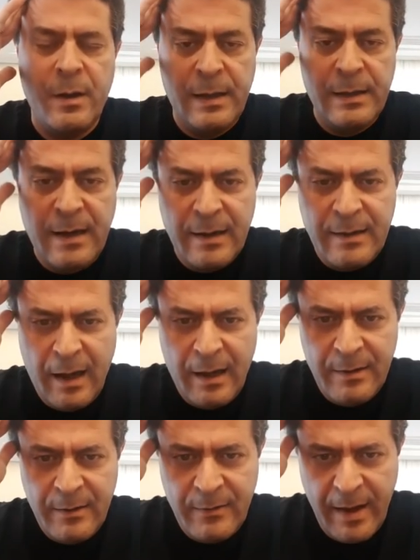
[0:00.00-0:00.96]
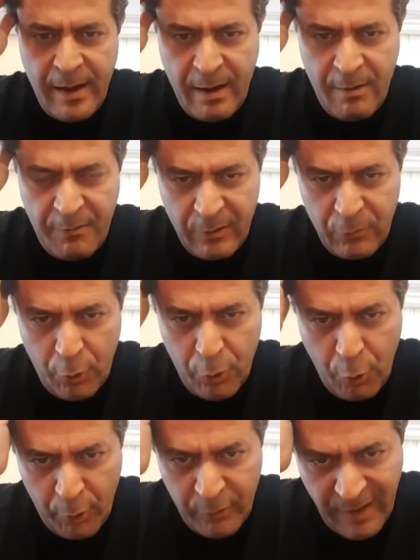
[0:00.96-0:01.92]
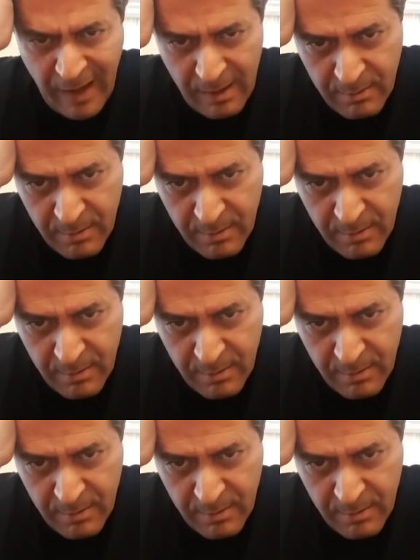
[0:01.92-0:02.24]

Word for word: İdrar tahlilinizde eğer enfeksiyon yoksa